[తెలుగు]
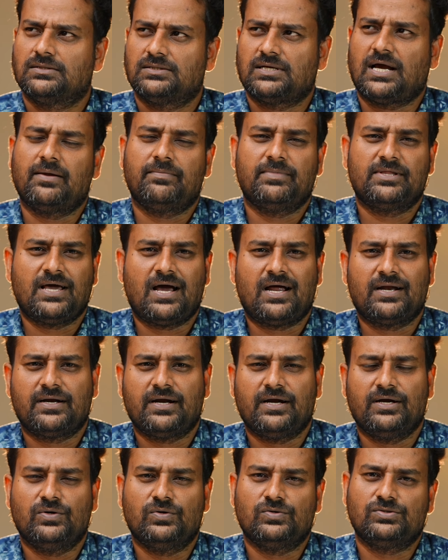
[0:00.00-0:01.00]
చాలామంది
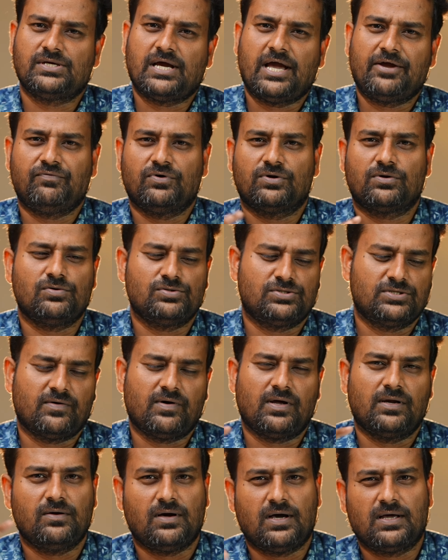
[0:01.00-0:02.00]
ఆండ్రాయిడ్ నుంచి ఐఫోన్కి వచ్చిన
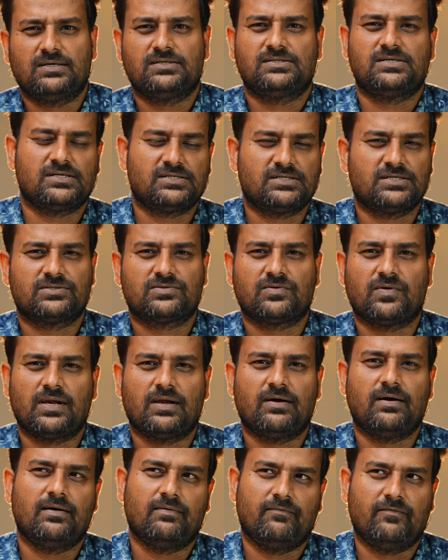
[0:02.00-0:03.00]
వాళ్ళు ఆ రిస్ట్రిక్షన్స్
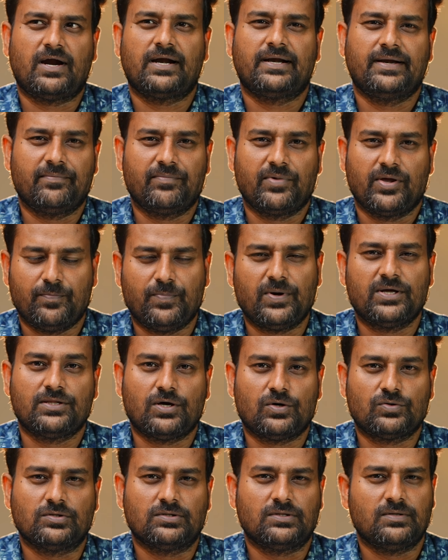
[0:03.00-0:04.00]
వల్ల వాడడం ఇబ్బంది
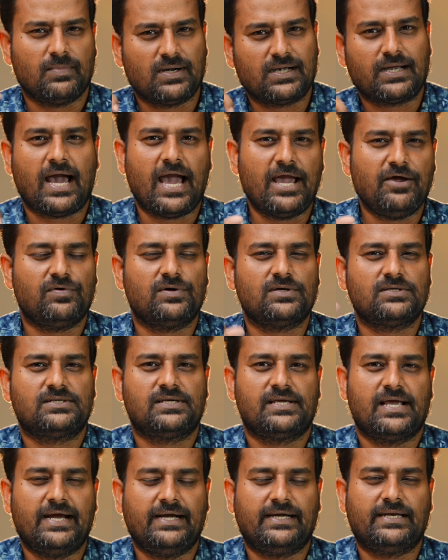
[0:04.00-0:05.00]
అవుతుంది బట్ ఐఓఎస్
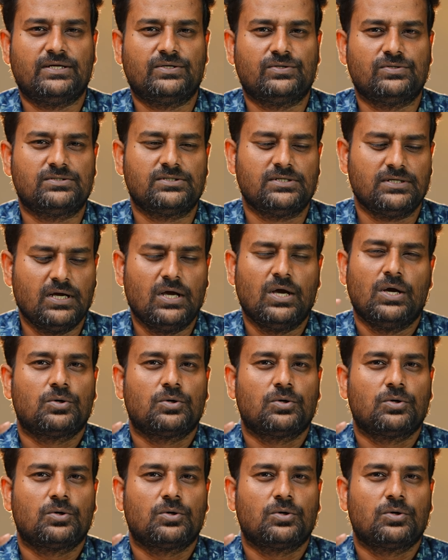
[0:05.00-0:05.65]
ఎయిటీన్ నుంచి